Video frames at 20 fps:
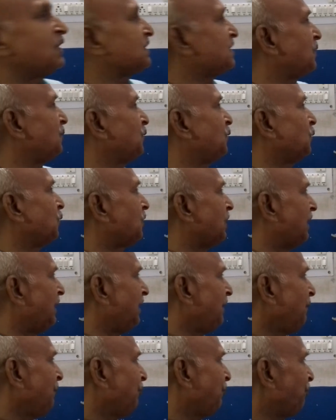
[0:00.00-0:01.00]
भाषा में होता
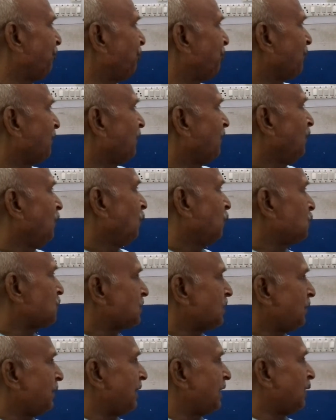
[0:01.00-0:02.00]
है
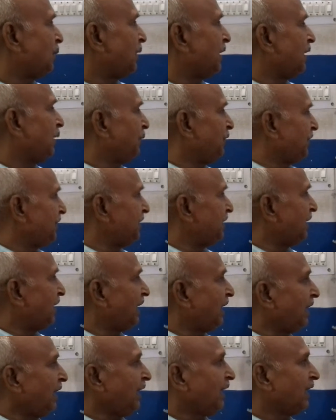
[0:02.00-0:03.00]
उसके बाद हमारे व्यंजन
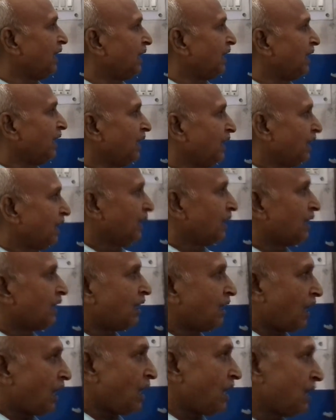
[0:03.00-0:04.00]
हैं
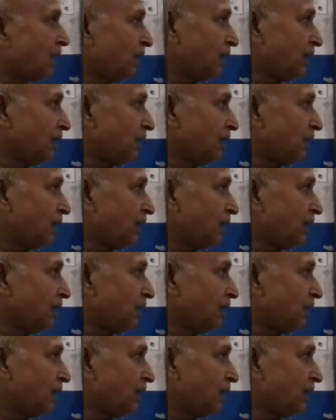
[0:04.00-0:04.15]
का